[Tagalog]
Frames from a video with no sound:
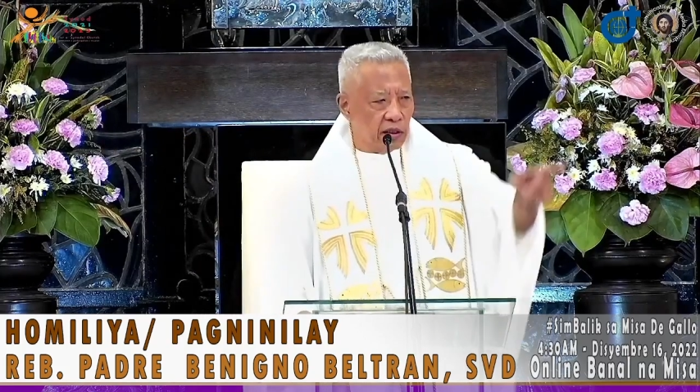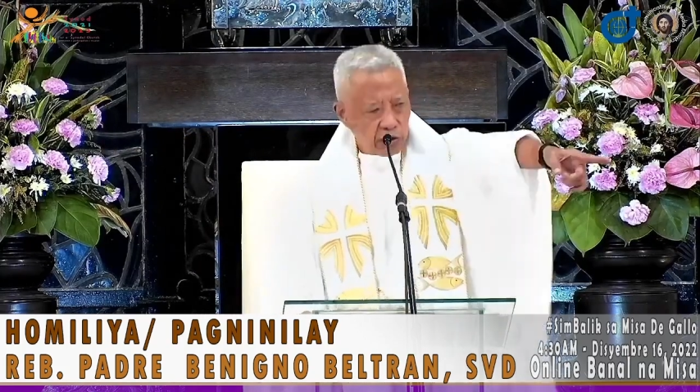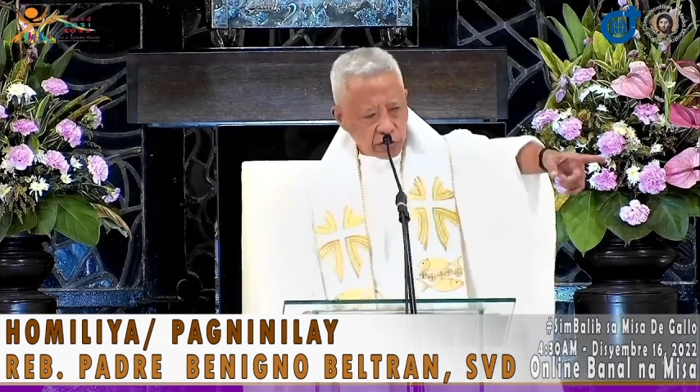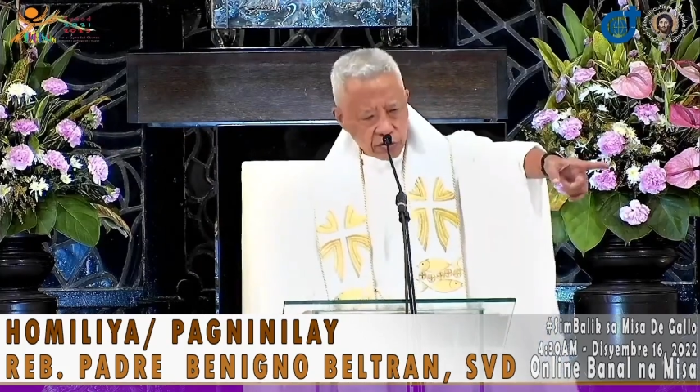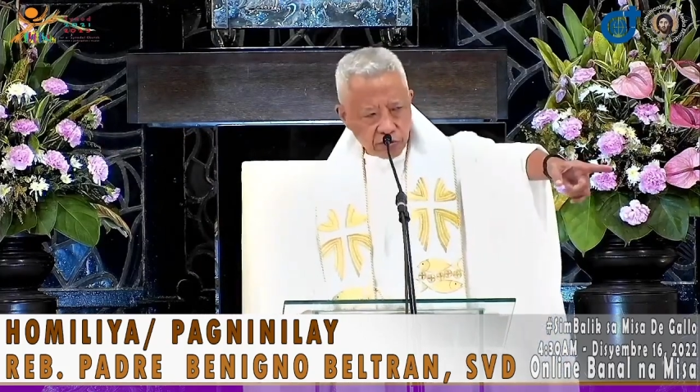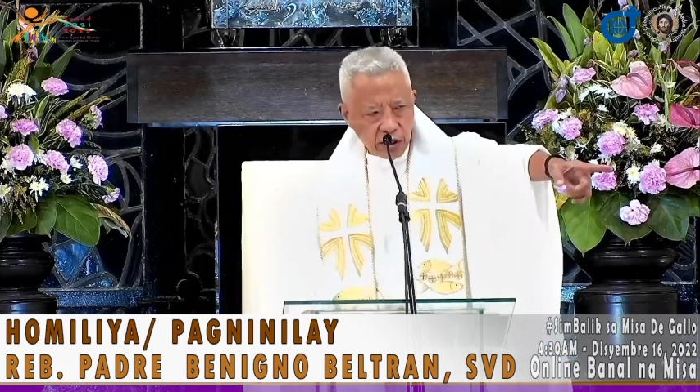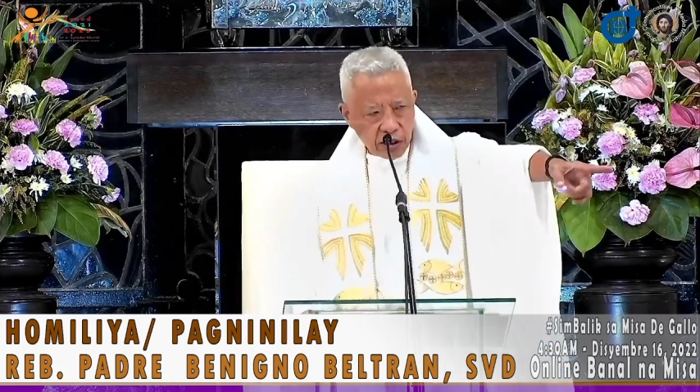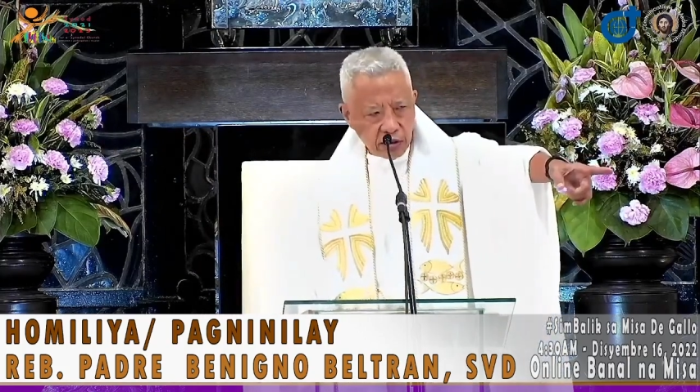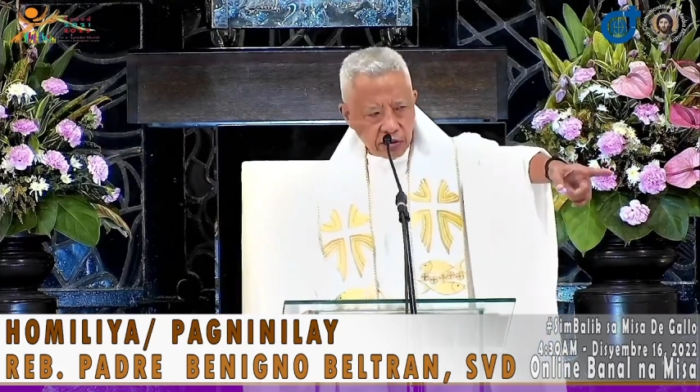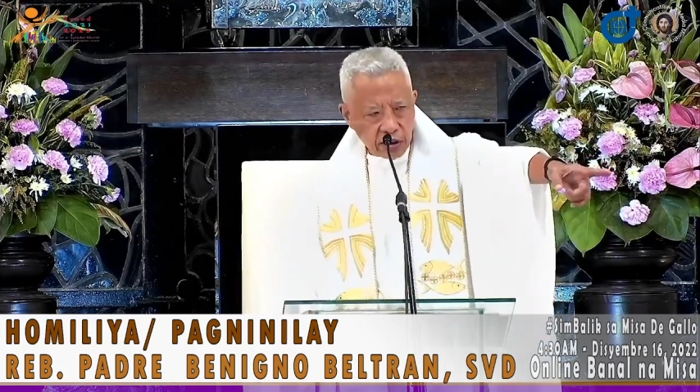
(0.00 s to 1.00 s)

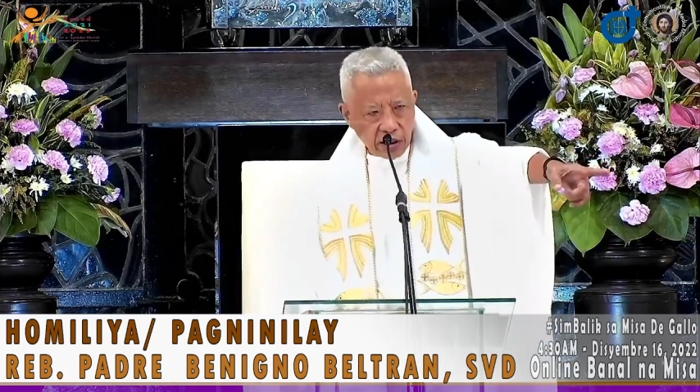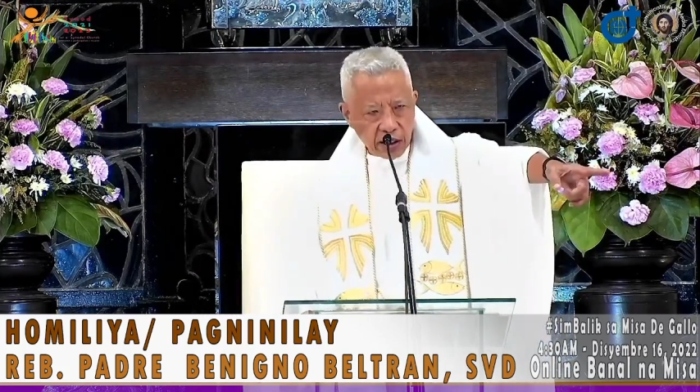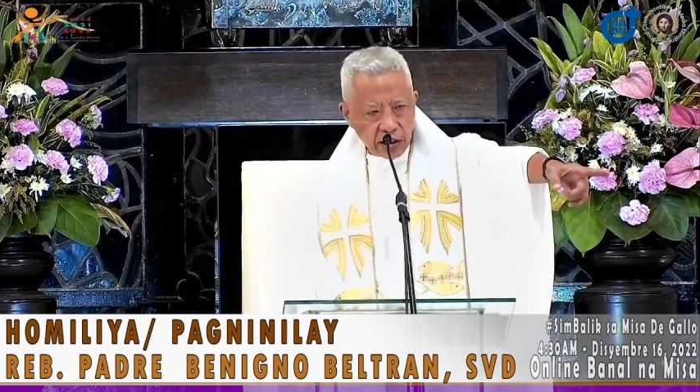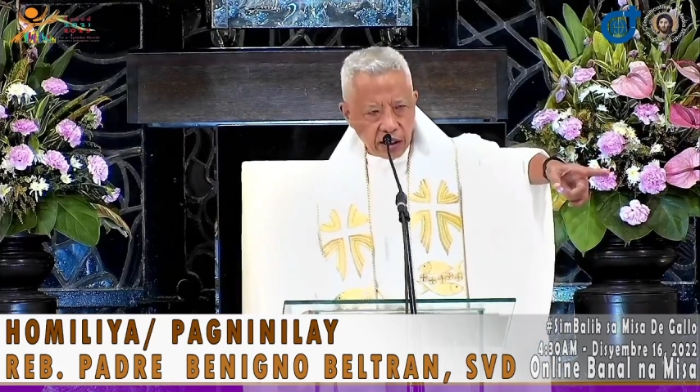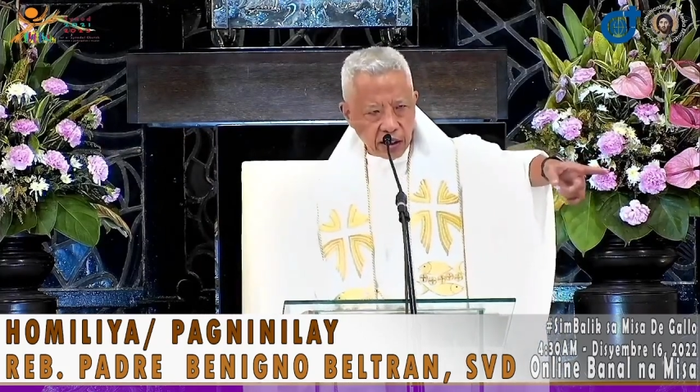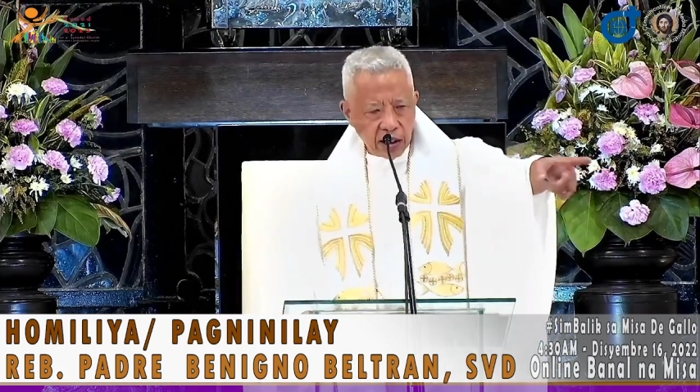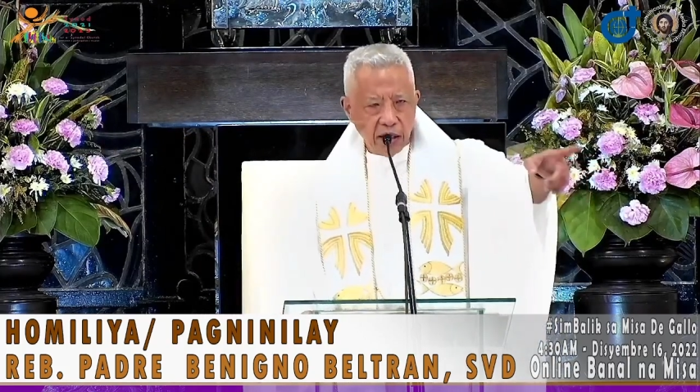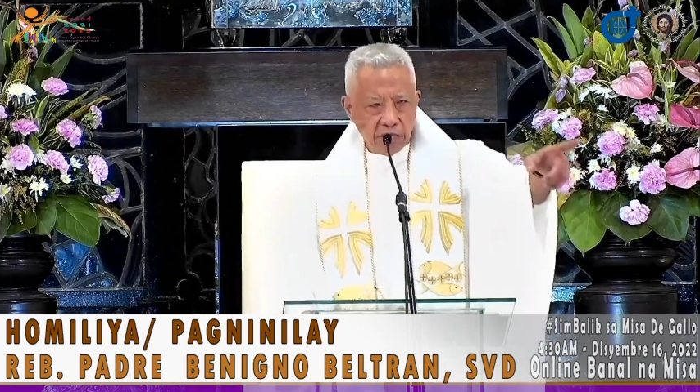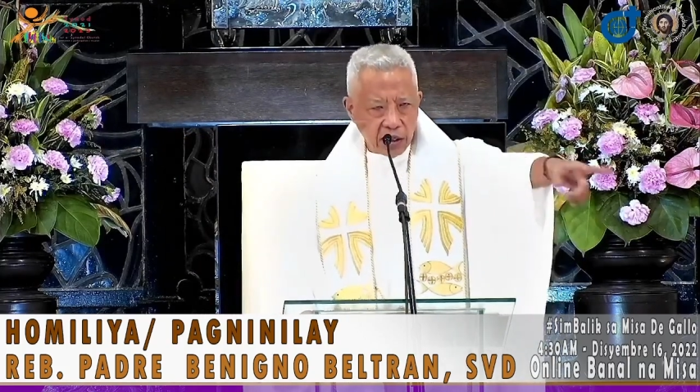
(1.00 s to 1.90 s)
Susundan ko si tatay,